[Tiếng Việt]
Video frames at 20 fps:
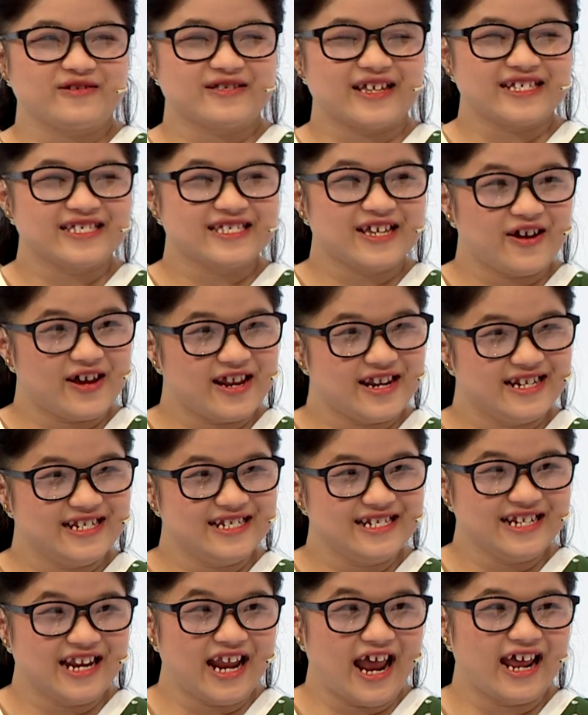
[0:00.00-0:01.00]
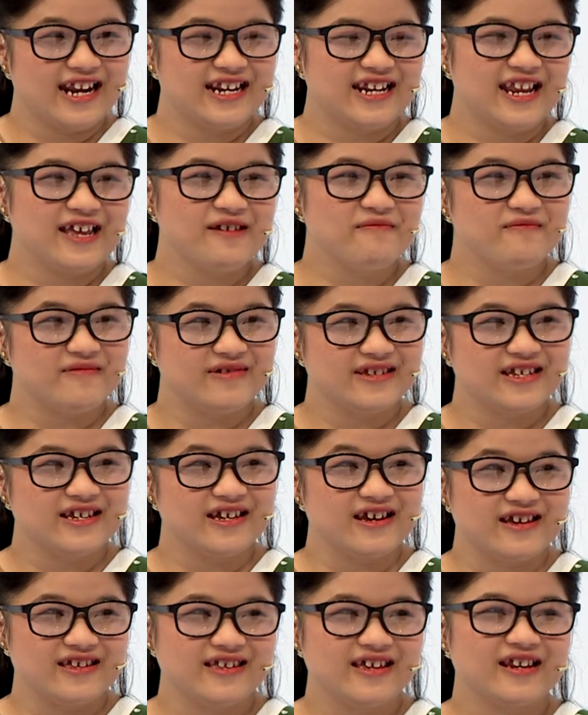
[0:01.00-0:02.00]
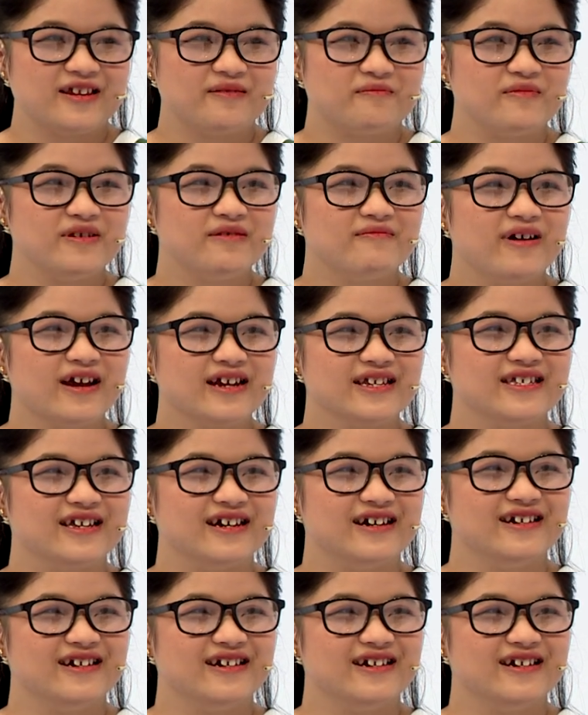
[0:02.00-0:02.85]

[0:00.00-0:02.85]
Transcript: tại sao anh anh lấy nghệ danh là Bi Max vậy?